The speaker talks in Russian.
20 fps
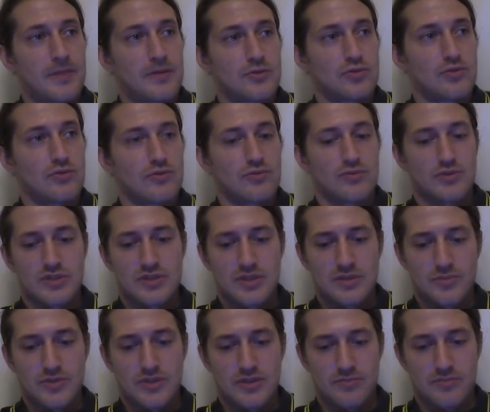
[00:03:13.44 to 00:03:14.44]
что то же
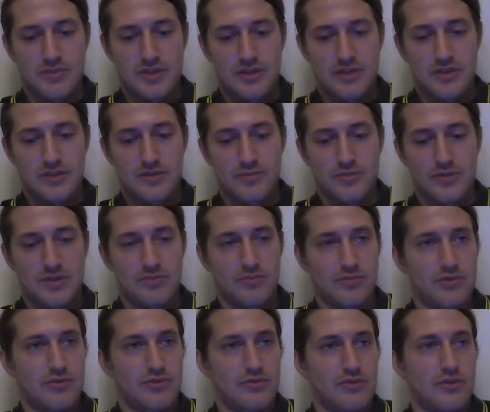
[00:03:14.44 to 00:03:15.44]
самое, там, каких-нибудь там,
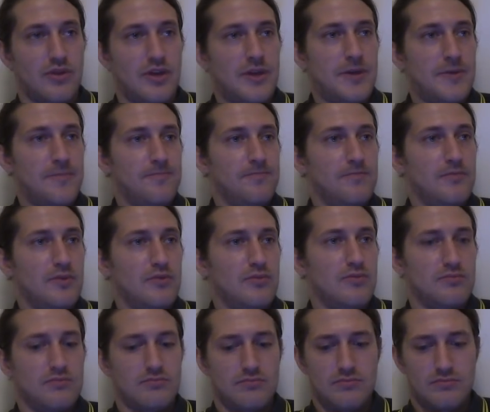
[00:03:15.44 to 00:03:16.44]
э,
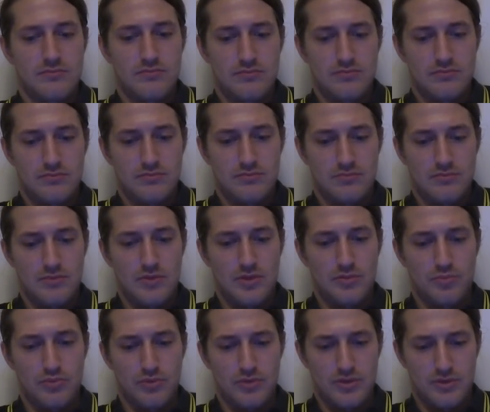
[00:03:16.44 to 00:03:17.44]
ну, не
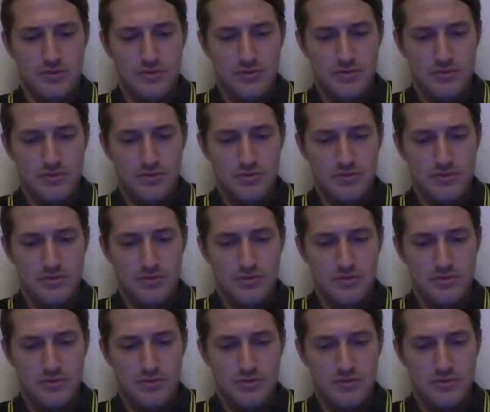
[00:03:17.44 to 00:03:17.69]
понял,